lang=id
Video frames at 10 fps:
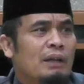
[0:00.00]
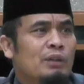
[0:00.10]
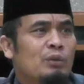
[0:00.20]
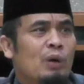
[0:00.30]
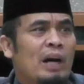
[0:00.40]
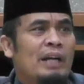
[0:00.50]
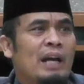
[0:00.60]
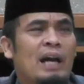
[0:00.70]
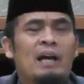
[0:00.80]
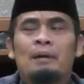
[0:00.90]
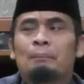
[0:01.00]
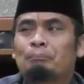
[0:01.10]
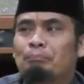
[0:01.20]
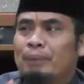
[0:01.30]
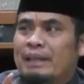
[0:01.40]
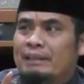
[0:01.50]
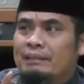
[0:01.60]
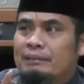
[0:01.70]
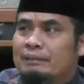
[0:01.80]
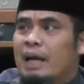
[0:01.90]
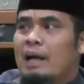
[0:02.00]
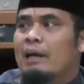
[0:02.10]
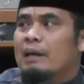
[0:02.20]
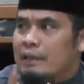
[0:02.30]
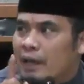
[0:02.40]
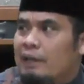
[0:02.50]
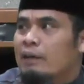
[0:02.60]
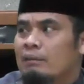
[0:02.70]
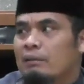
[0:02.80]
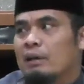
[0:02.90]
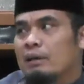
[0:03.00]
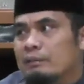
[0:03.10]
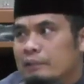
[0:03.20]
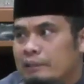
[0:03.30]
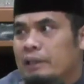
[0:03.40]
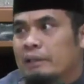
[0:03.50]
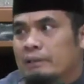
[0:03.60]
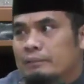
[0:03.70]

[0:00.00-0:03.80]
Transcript: itu adalah perintah dari Allah. Titik.